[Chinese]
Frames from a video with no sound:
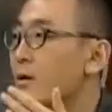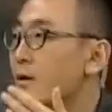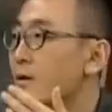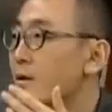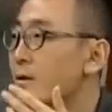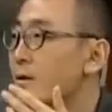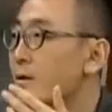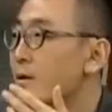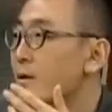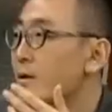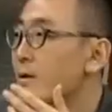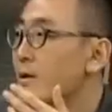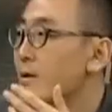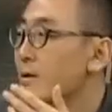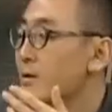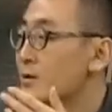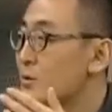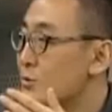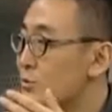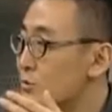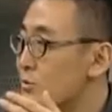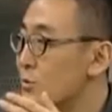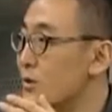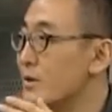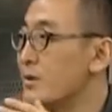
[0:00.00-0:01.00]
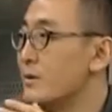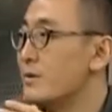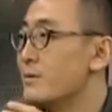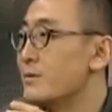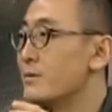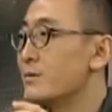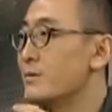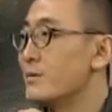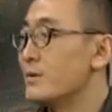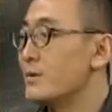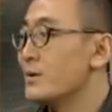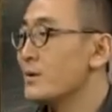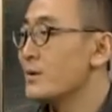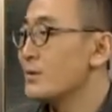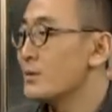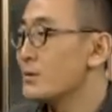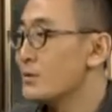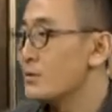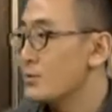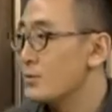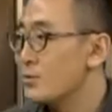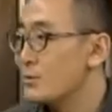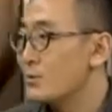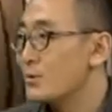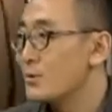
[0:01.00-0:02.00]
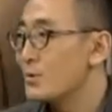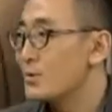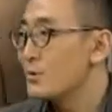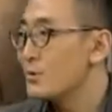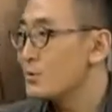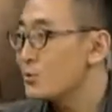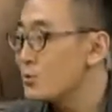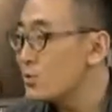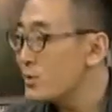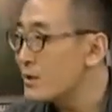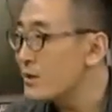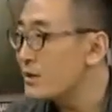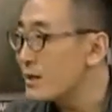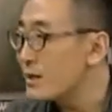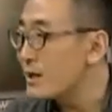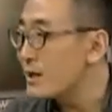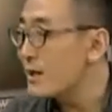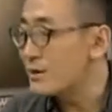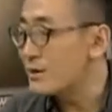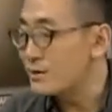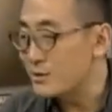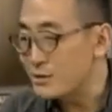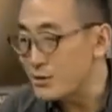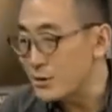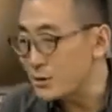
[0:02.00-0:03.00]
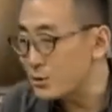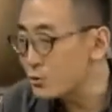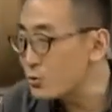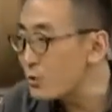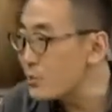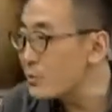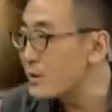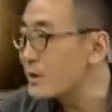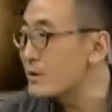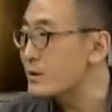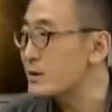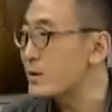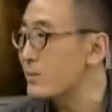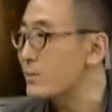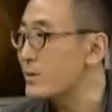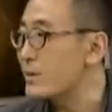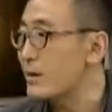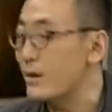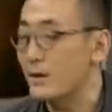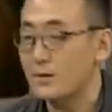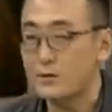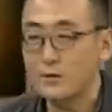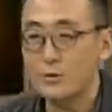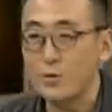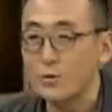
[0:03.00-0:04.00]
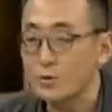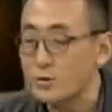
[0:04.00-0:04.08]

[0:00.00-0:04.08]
是美国，非常奇怪，非常矛盾。所以你看，这说明什么呢？